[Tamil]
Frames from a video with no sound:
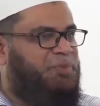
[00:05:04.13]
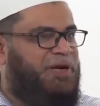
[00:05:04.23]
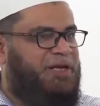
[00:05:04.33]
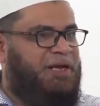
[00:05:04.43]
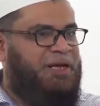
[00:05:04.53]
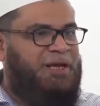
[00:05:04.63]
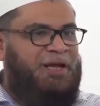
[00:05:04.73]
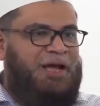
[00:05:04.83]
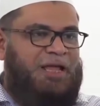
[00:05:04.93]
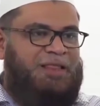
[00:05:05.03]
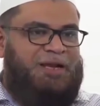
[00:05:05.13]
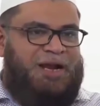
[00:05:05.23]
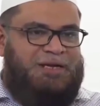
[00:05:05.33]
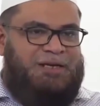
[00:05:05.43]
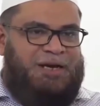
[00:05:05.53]
அடிப்படையிலே அந்த
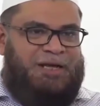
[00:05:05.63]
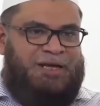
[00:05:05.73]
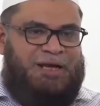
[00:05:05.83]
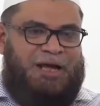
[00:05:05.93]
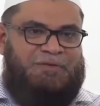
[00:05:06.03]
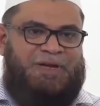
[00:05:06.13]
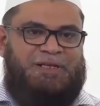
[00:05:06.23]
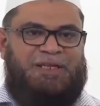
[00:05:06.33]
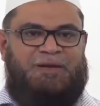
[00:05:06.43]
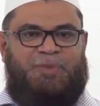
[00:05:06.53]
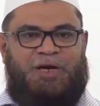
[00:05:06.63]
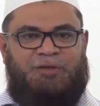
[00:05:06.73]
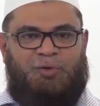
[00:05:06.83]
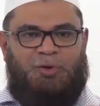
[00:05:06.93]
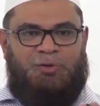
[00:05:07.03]
நாட்களை அவர்
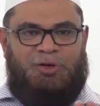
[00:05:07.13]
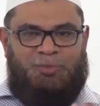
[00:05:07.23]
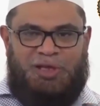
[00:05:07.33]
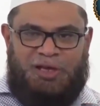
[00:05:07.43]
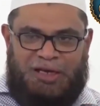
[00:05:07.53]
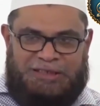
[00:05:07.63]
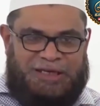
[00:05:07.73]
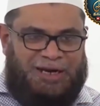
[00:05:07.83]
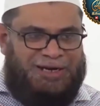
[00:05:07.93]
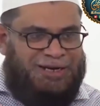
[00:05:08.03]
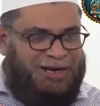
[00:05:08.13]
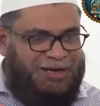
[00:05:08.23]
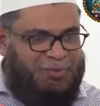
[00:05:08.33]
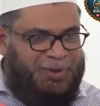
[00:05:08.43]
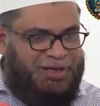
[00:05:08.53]
தீர்மானித்துக் கொள்ள வேண்டும் இங்கிலீஷ் கலண்டர்
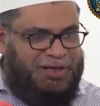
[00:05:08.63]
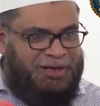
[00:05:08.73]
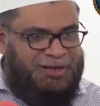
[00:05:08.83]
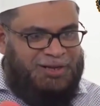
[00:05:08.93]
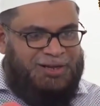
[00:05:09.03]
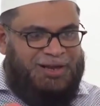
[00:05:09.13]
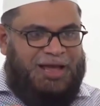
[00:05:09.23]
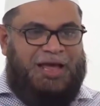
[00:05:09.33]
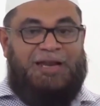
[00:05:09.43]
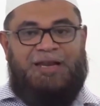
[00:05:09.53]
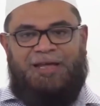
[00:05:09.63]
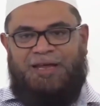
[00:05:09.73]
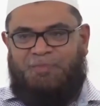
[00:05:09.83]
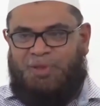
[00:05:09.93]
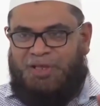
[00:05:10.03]
அடிப்படையில் அல்ல
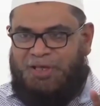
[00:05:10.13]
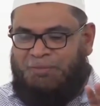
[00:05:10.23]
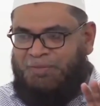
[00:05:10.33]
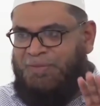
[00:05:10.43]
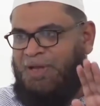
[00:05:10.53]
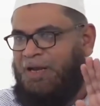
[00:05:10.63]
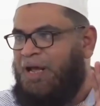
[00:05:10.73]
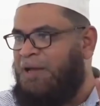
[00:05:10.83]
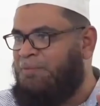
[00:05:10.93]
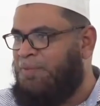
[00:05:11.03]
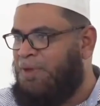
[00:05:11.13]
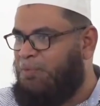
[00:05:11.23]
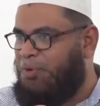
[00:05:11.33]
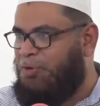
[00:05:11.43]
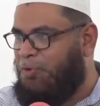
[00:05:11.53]
என்பதையும் நாம்
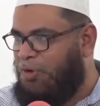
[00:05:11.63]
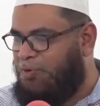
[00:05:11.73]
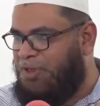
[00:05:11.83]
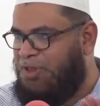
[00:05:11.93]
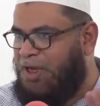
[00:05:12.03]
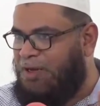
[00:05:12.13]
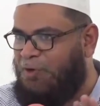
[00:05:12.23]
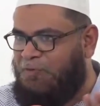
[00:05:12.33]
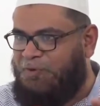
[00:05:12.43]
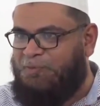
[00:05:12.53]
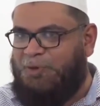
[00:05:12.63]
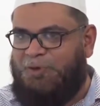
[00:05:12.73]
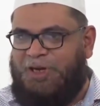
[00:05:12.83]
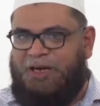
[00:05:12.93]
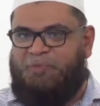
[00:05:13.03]
புரிந்து கொள்ள வேண்டும் ஜனவரி
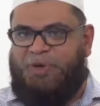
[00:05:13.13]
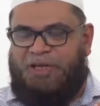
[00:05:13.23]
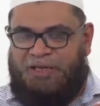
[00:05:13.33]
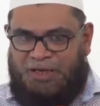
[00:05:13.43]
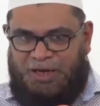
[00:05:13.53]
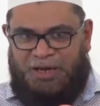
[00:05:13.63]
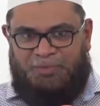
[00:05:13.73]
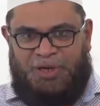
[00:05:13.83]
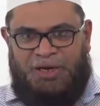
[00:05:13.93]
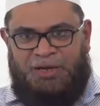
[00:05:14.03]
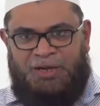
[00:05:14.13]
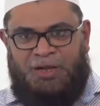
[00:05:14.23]
பிப்ரவரி அடிப்படையில் இல்லாமல்